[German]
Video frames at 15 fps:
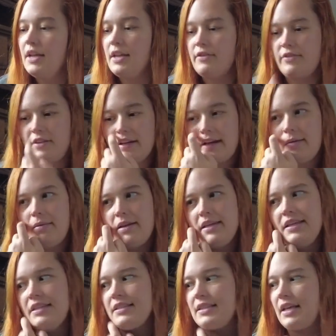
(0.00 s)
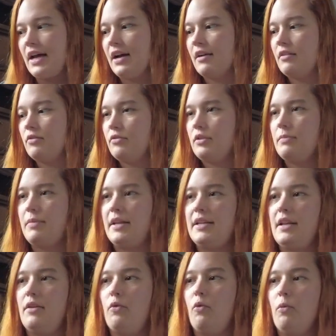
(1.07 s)
Ich finde, da kann man nichts sagen. Und die
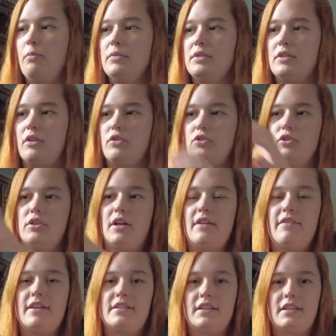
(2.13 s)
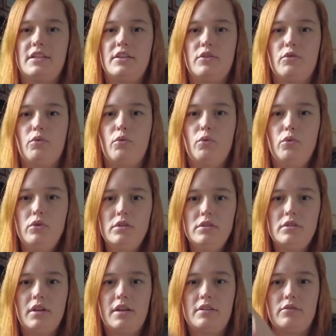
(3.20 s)
Blätter oben sind auch schon teilweise richtig
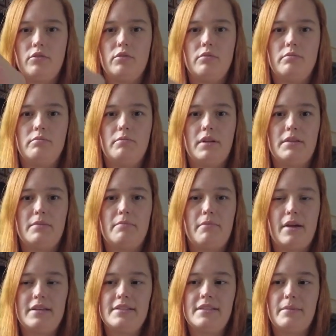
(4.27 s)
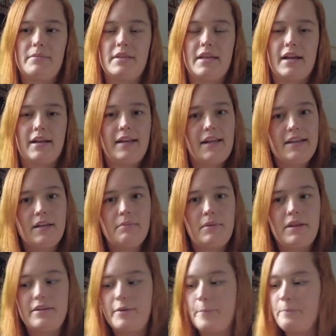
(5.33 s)
groß. Also manchmal, meistens haben die eher kleinere
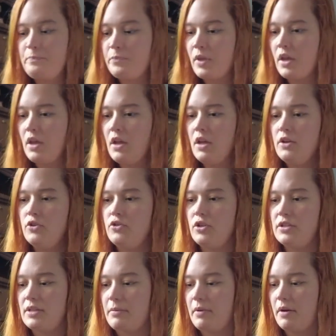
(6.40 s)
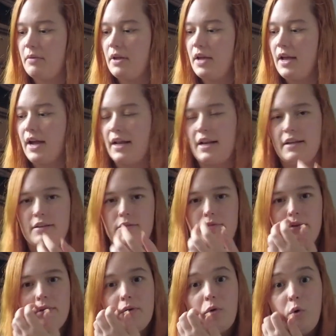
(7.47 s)
Blätter. Die sind jetzt aber relativ
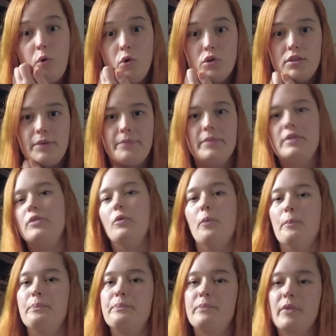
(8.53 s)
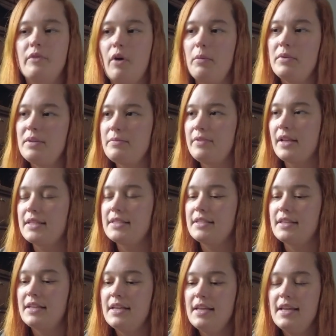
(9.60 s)
groß. So, warum ich die
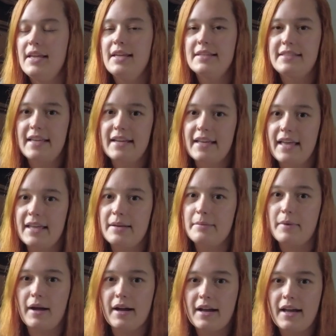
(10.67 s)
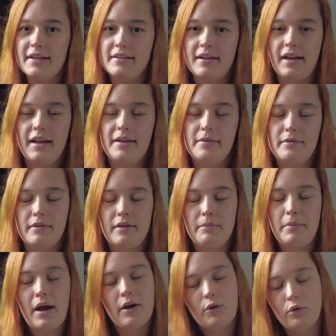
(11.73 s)
Pflanze sehr gerne mag, hat ein
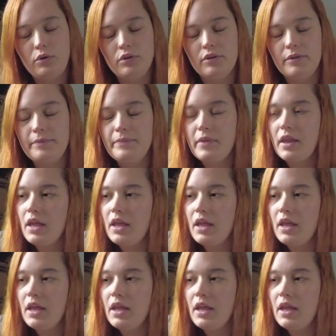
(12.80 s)
paar Gründe.